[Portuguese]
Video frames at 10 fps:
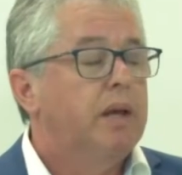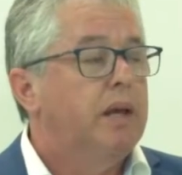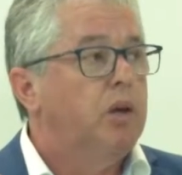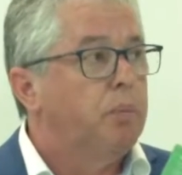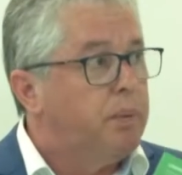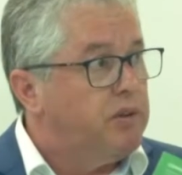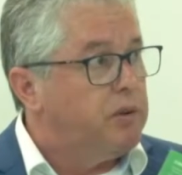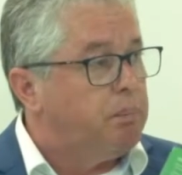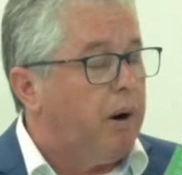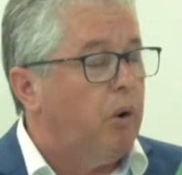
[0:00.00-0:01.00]
e o
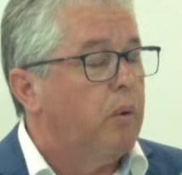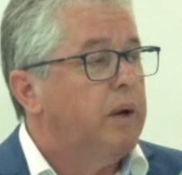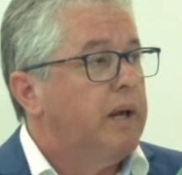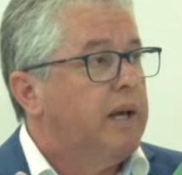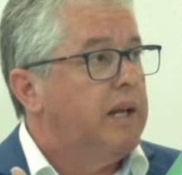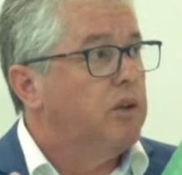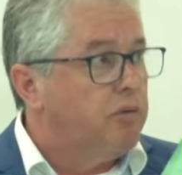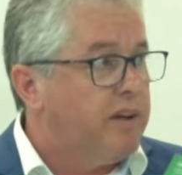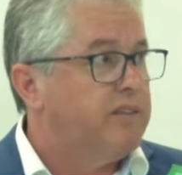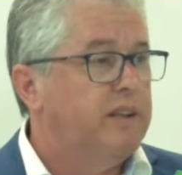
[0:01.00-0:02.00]
principal, ele não
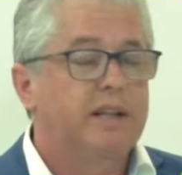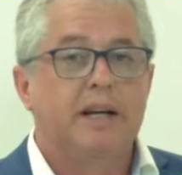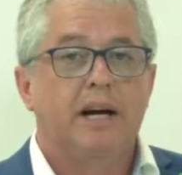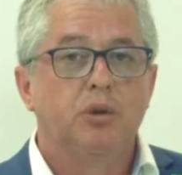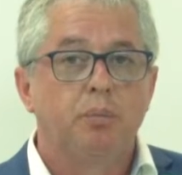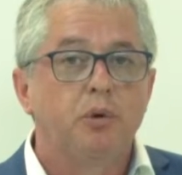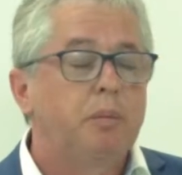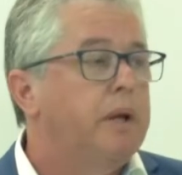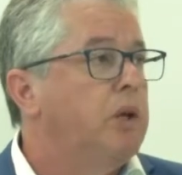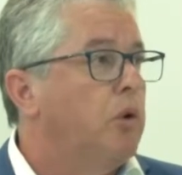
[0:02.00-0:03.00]
vai ser indicado por
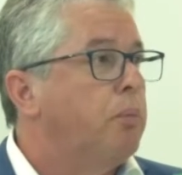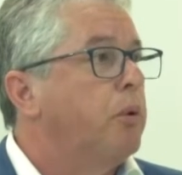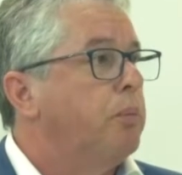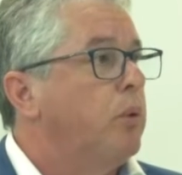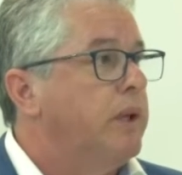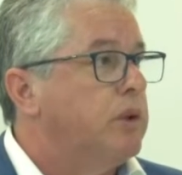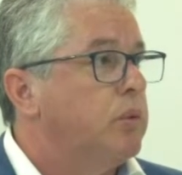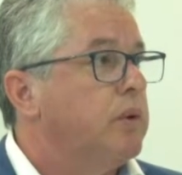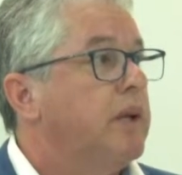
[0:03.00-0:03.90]
mim ou por políticos,